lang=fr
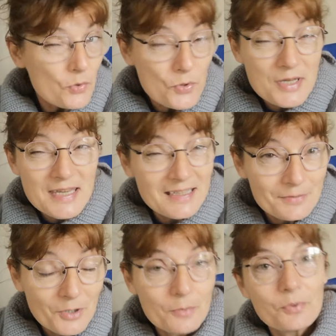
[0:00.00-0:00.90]

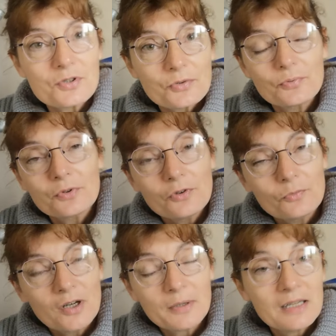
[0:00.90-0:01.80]
uniquement pour se foutre de moi